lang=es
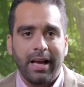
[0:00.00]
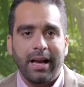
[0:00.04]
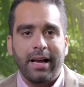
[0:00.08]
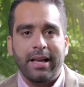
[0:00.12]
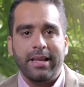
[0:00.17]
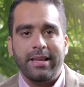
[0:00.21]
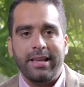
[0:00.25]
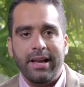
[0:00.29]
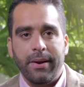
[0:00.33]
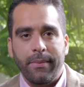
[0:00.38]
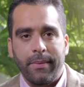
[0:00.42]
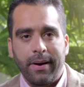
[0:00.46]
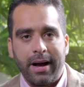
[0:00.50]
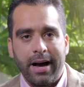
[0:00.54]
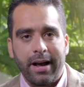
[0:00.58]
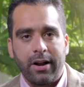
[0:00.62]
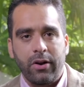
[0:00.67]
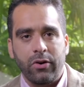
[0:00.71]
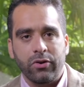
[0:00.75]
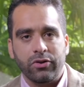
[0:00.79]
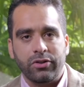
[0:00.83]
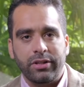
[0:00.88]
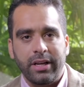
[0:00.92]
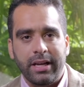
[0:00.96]
llevar
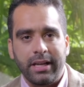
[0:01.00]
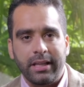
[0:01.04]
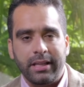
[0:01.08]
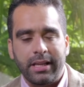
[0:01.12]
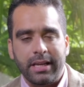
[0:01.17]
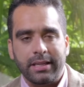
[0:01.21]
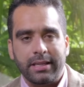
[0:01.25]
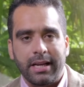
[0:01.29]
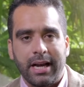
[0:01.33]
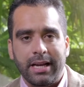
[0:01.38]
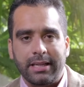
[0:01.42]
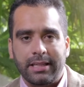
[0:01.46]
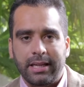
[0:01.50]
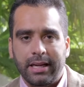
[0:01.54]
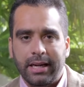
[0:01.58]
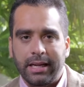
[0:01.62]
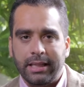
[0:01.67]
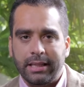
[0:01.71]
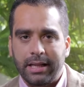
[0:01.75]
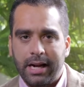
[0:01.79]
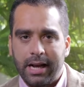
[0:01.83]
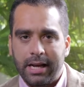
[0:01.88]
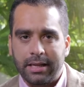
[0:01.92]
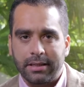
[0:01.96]
los dientes hacia
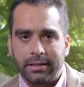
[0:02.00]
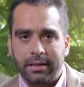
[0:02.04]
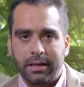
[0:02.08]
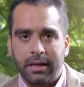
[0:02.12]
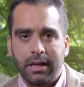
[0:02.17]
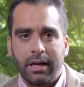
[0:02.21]
detrás.